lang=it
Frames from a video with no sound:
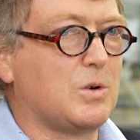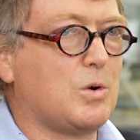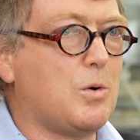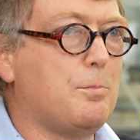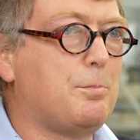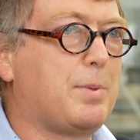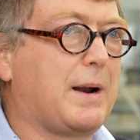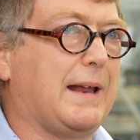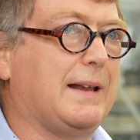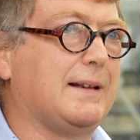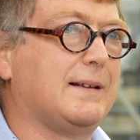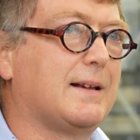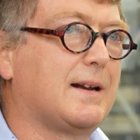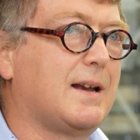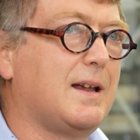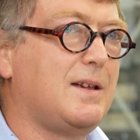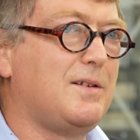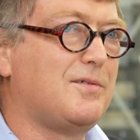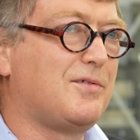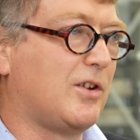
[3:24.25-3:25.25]

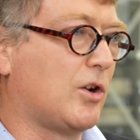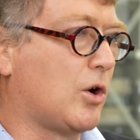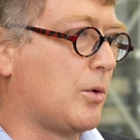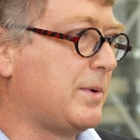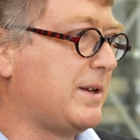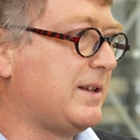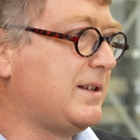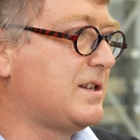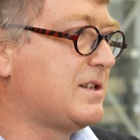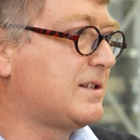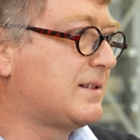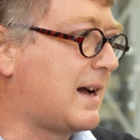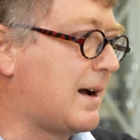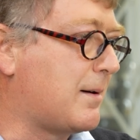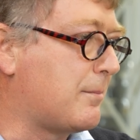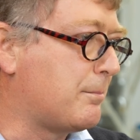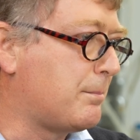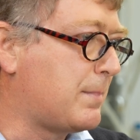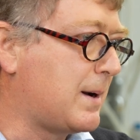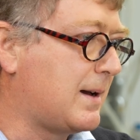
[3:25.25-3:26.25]
comprendere i fenomeni di
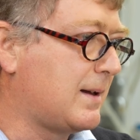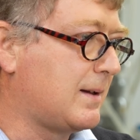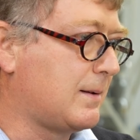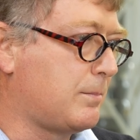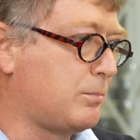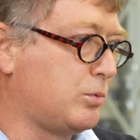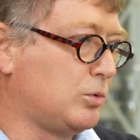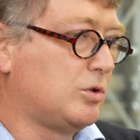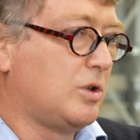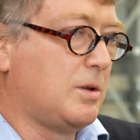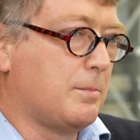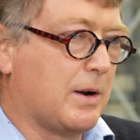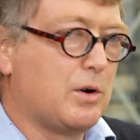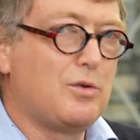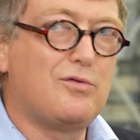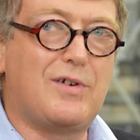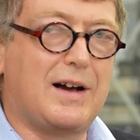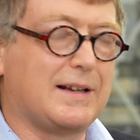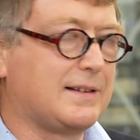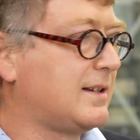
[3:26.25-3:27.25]
stampa appunto di
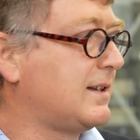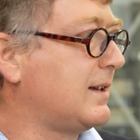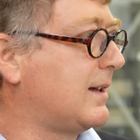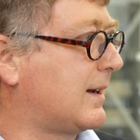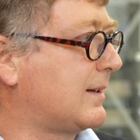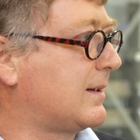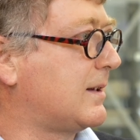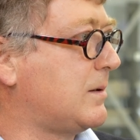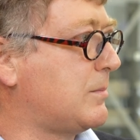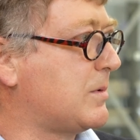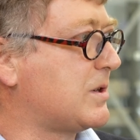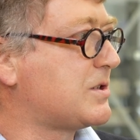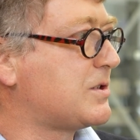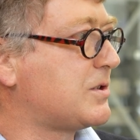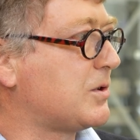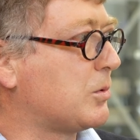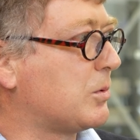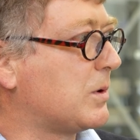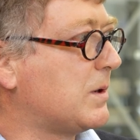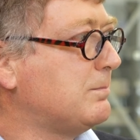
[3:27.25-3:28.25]
manufatti di grandi
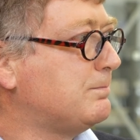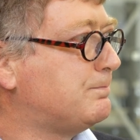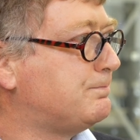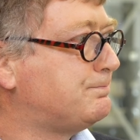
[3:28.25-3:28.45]
dimensioni.